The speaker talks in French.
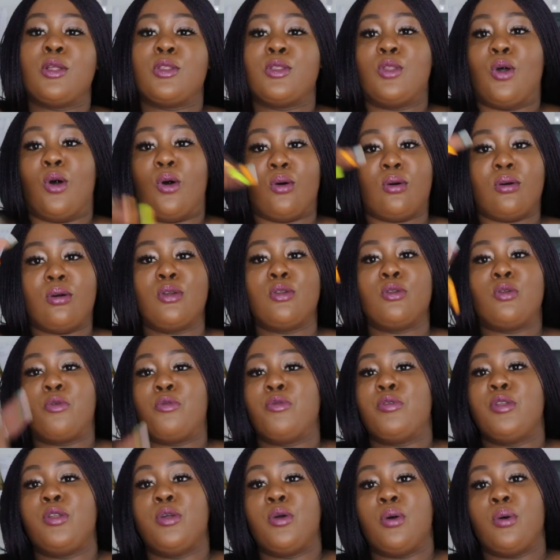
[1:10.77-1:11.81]
dont nos
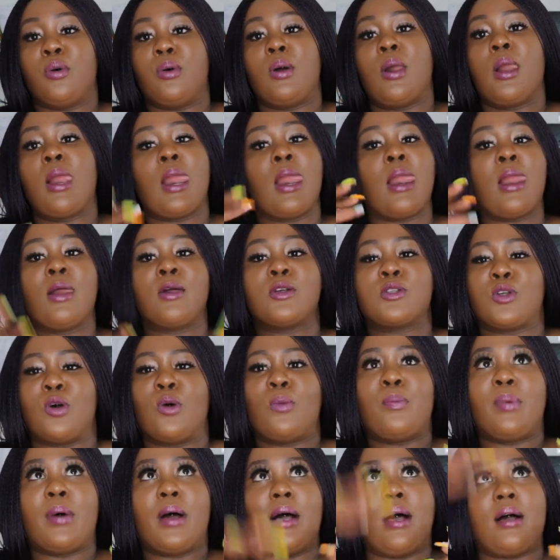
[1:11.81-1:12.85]
vidéos
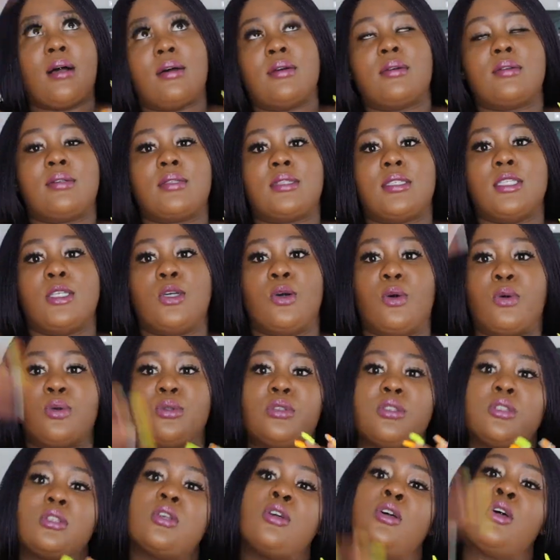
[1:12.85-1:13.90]
sont pas si
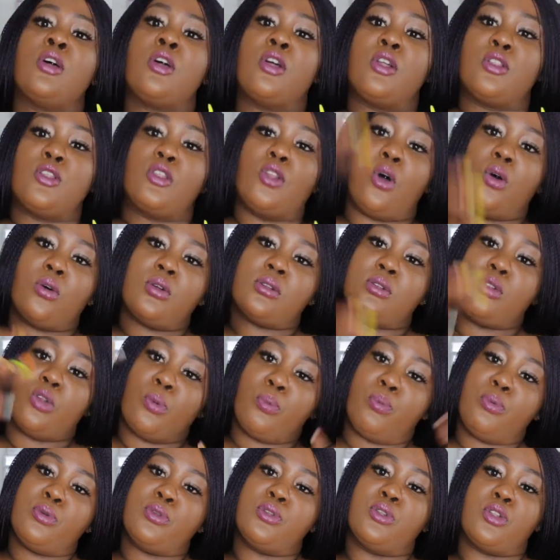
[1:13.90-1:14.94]
hautes. Donc, le
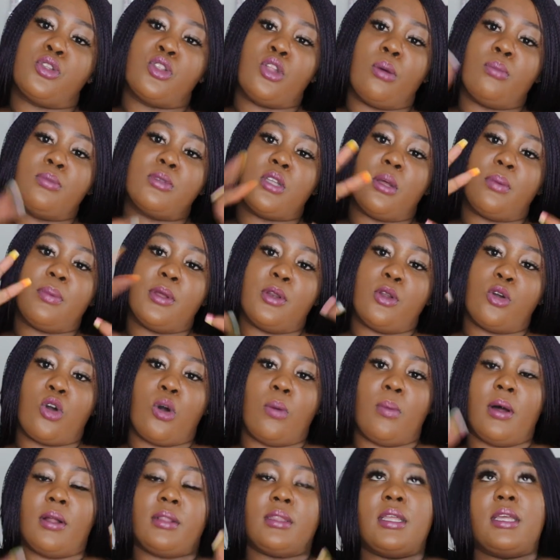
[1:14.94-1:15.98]
plus de thumbs up et de
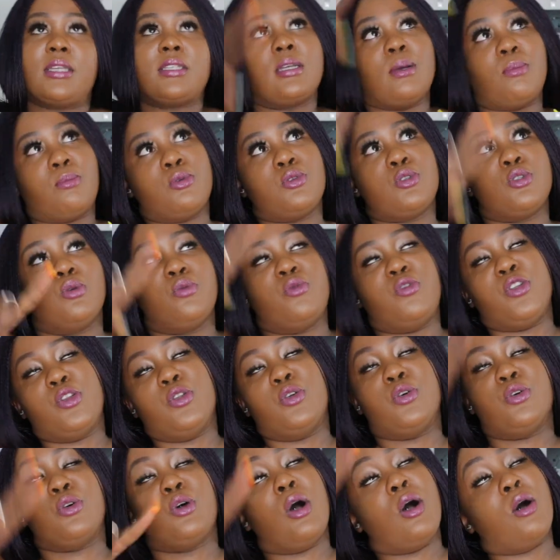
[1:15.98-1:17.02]
commentaires, ça pousse nos
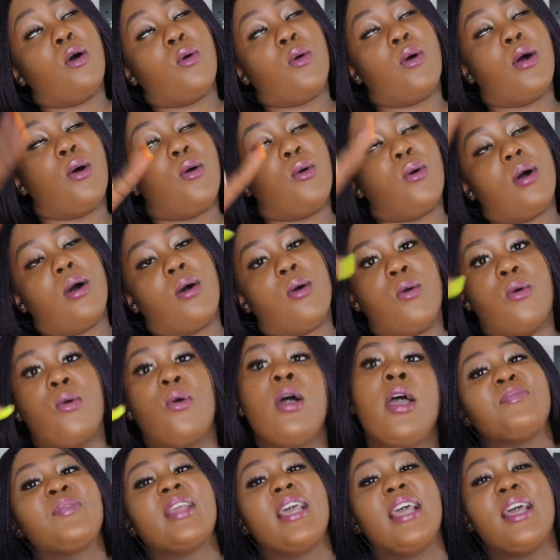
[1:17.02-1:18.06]
vidéos en haut, en en haut.
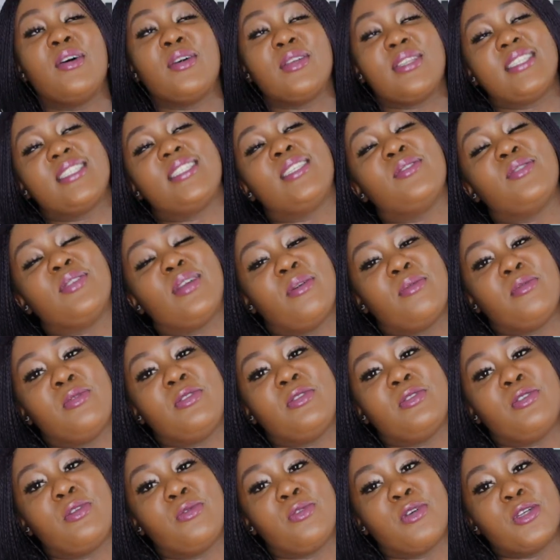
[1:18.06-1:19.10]
Et aussi, si vous
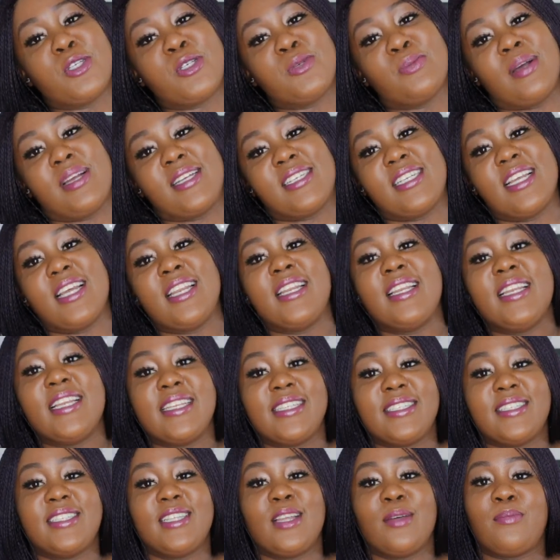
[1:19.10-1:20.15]
êtes nouveau sur ma chaîne,
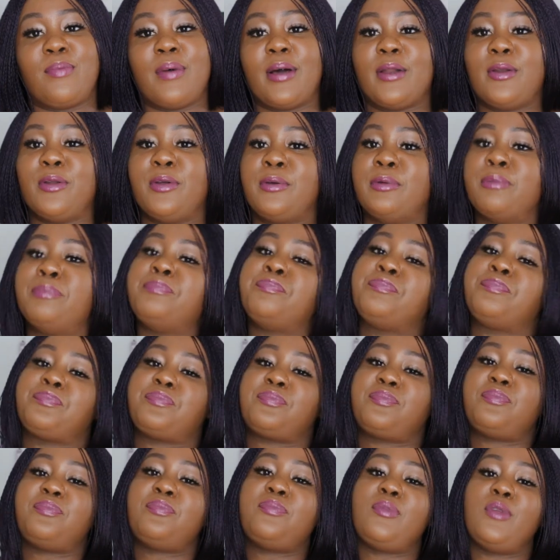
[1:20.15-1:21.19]
n'hésitez pas de
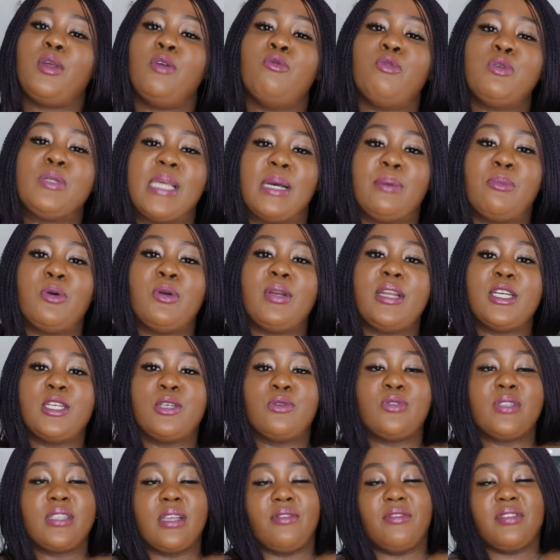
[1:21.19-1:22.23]
vous abonner.
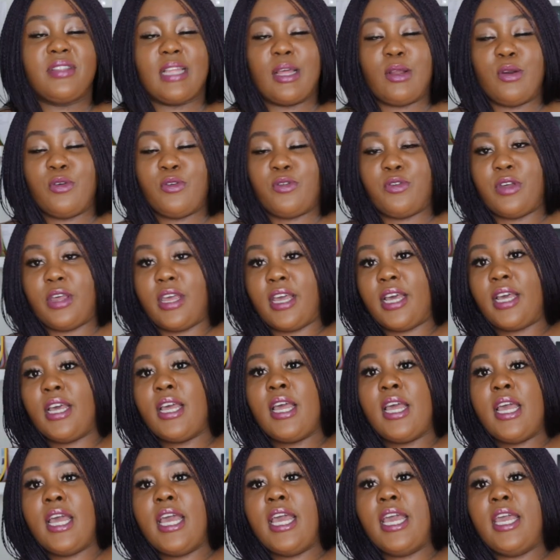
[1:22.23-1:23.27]
Je vous invite à le faire.
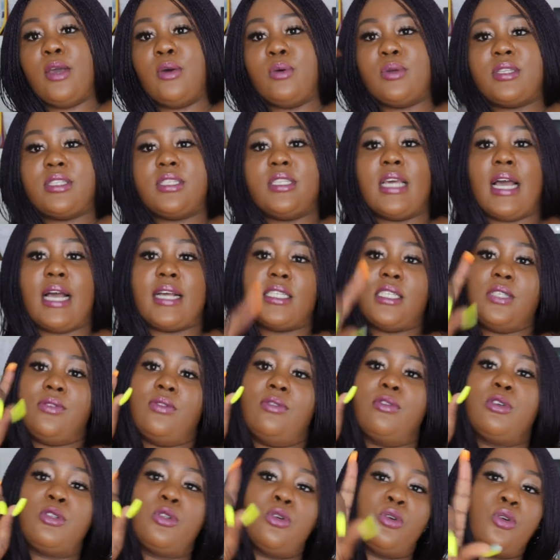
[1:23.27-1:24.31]
Et aussi,
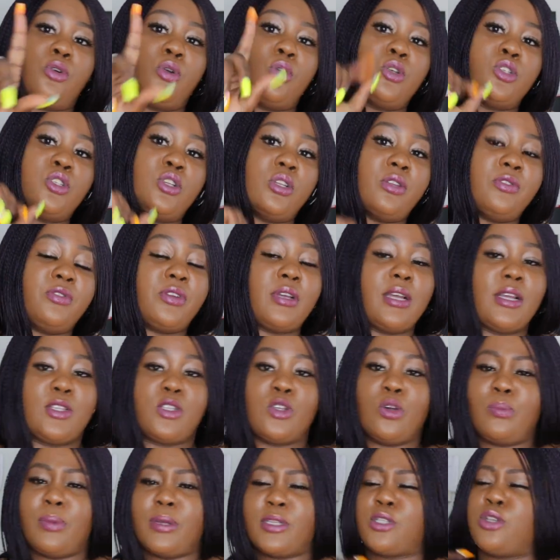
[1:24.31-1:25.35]
activer votre cloche de
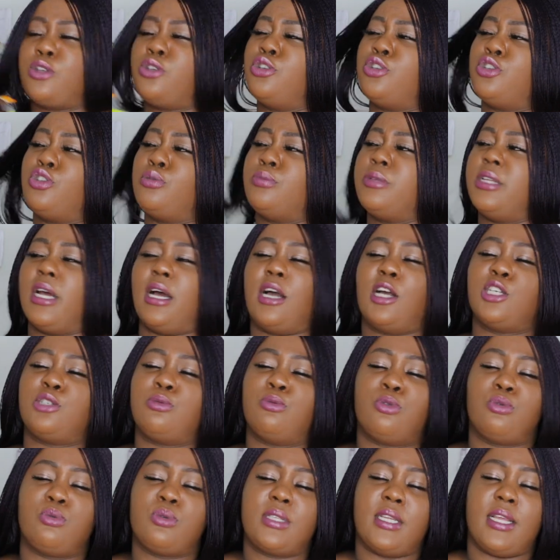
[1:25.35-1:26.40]
notification parce que YouTube dérange
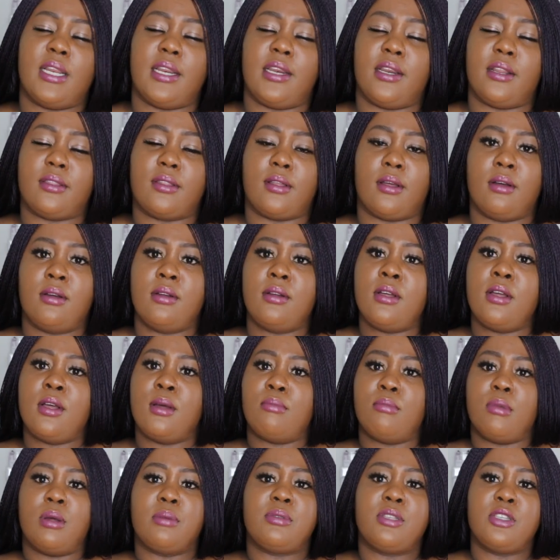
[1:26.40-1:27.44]
beaucoup ces derniers temps.
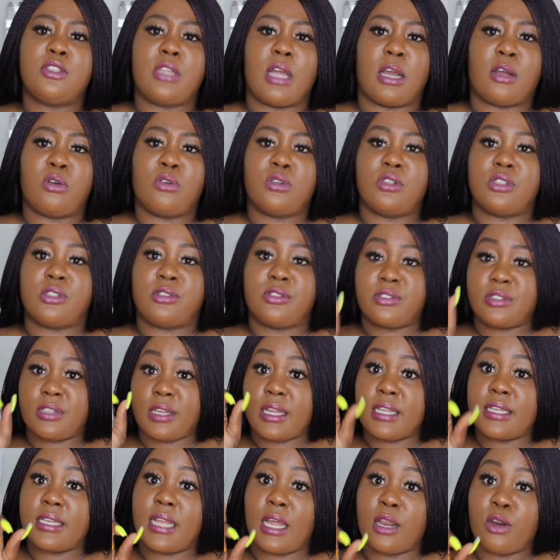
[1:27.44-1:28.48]
Même si ta cloche de
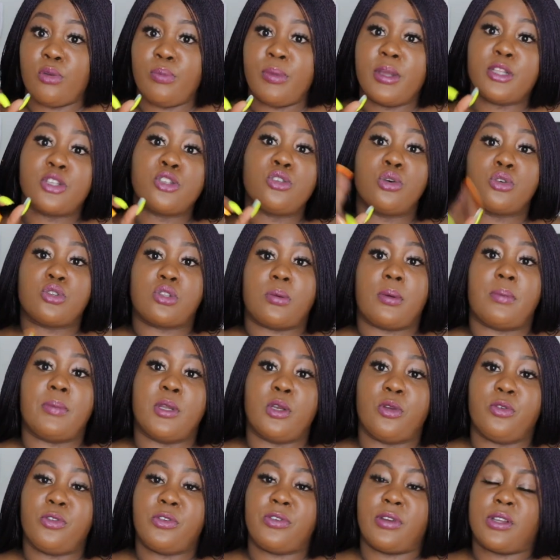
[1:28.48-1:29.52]
notification est allumée, tu ne reçois pas
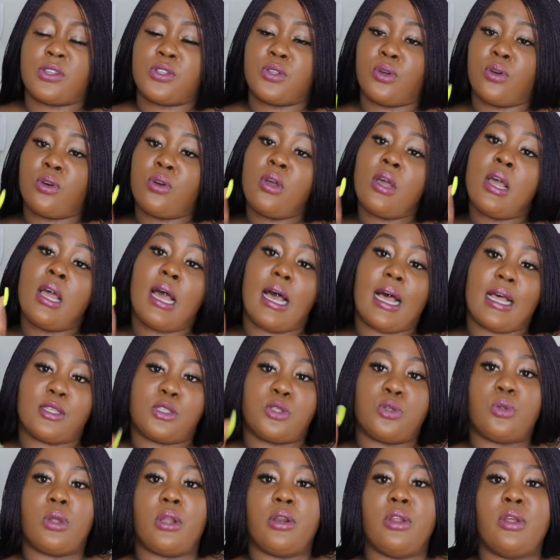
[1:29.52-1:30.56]
mes notifications.
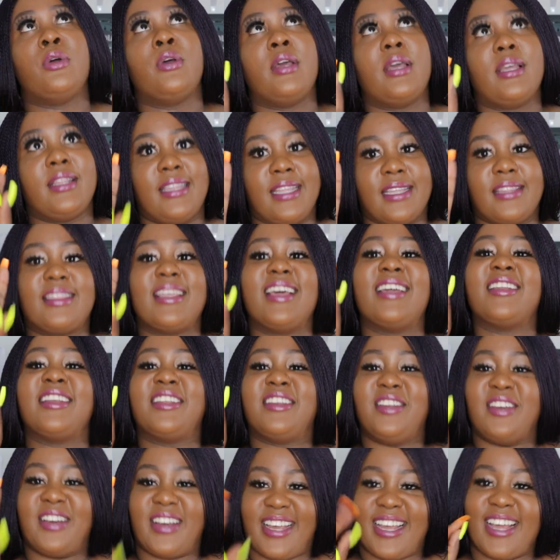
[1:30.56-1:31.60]
Assieds-toi de d'éteindre,
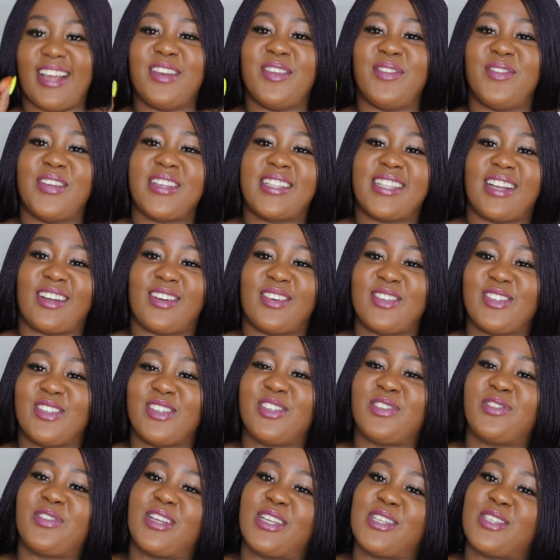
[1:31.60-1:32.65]
de réallumer ta cloche
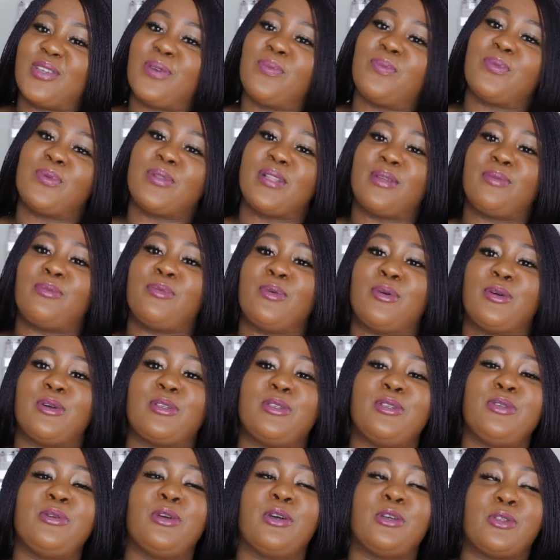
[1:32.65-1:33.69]
de notification pour, que
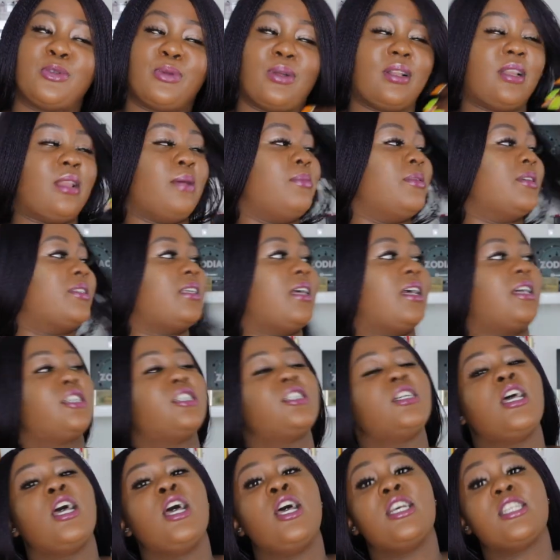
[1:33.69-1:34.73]
tu reçoives les messages
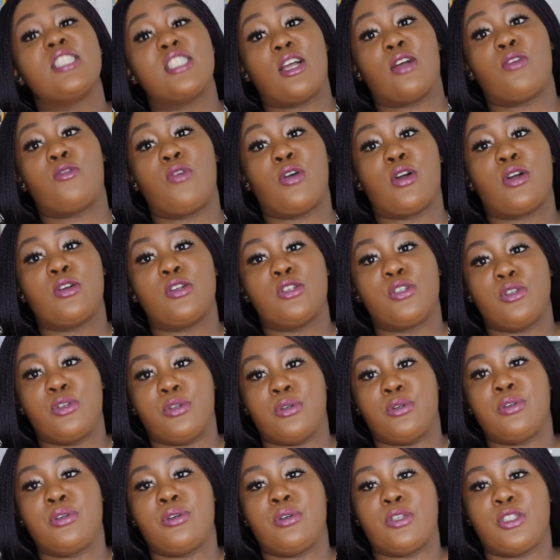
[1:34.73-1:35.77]
chaque fois que
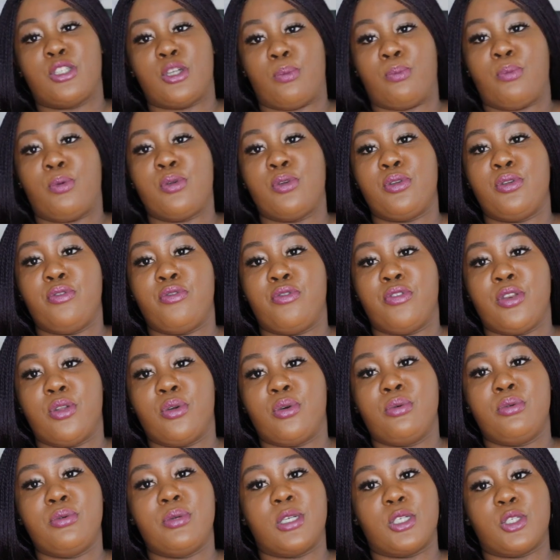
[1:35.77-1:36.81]
je j'upload une
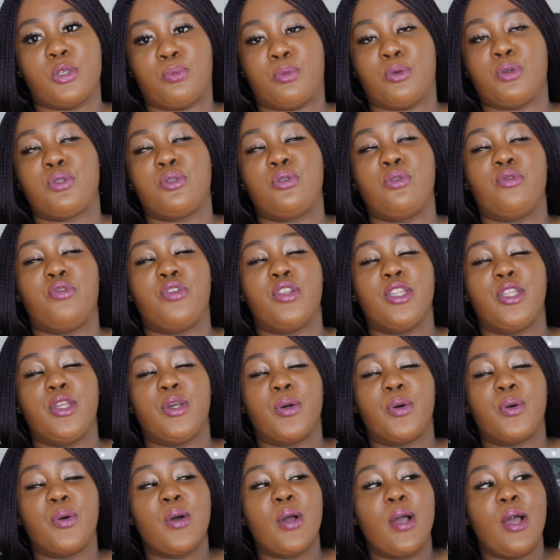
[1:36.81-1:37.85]
vidéo ou je poste une
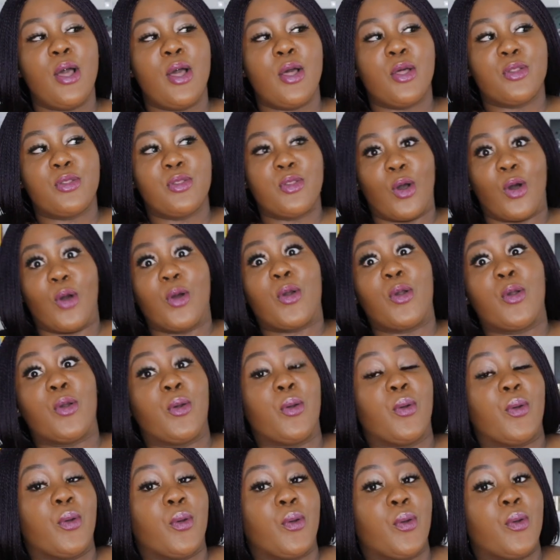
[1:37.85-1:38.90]
vidéo. Donc,
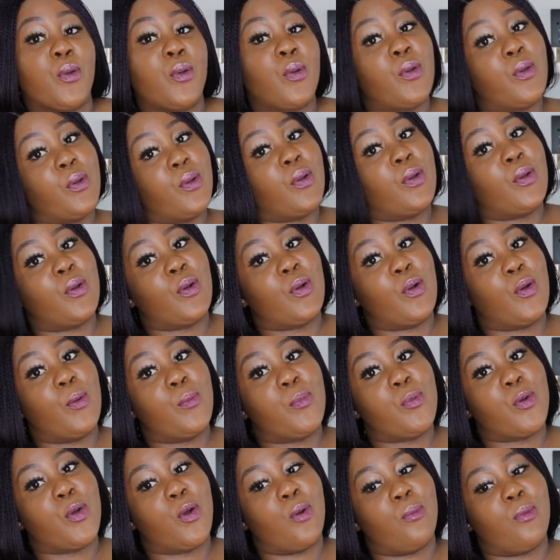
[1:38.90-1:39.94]
euh, on
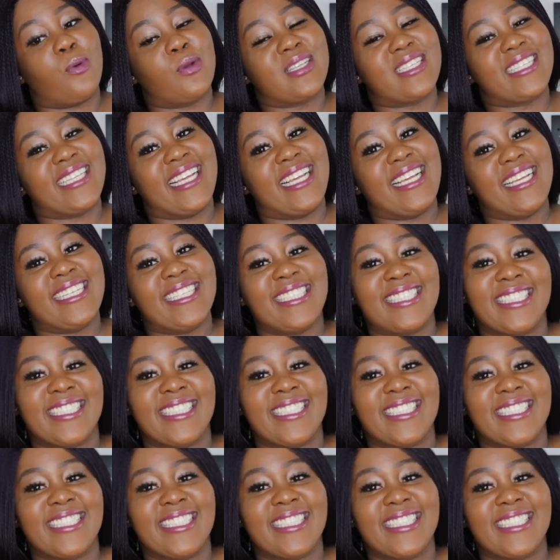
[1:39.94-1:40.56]
peut commencer.